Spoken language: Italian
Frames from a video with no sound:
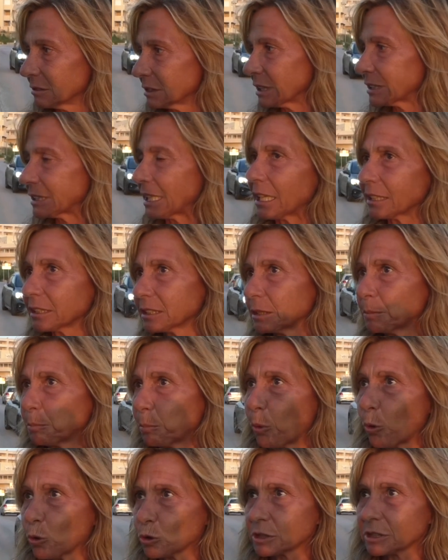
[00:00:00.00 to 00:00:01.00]
di tanti
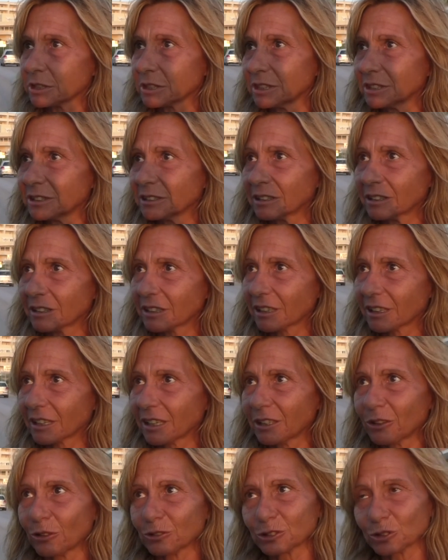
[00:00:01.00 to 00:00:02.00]
posti
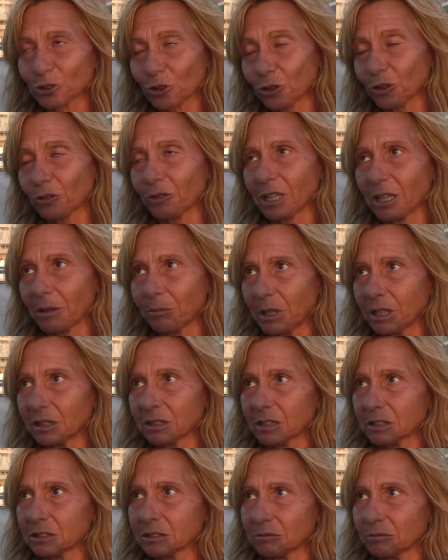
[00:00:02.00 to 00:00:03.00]
che non sono
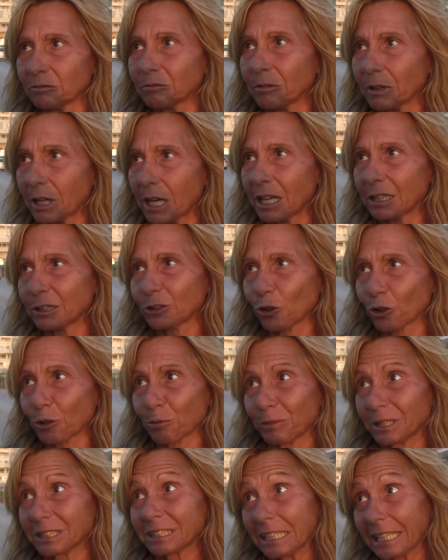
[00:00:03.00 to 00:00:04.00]
veramente a
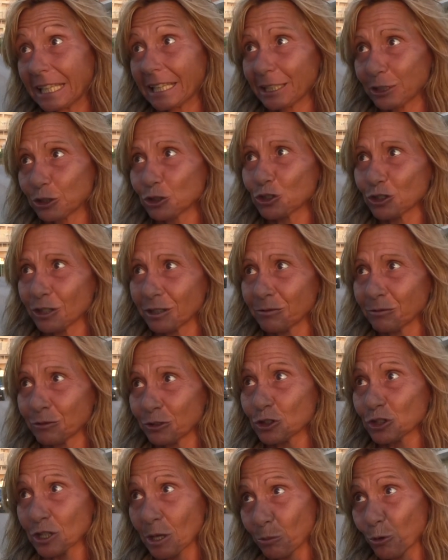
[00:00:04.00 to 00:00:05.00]
norma di legge,
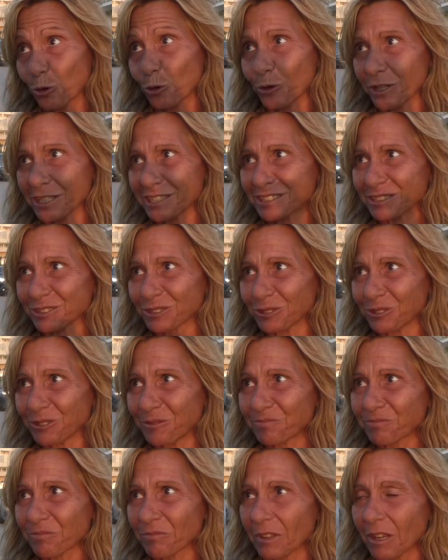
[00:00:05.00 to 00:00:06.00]
diciamo questo.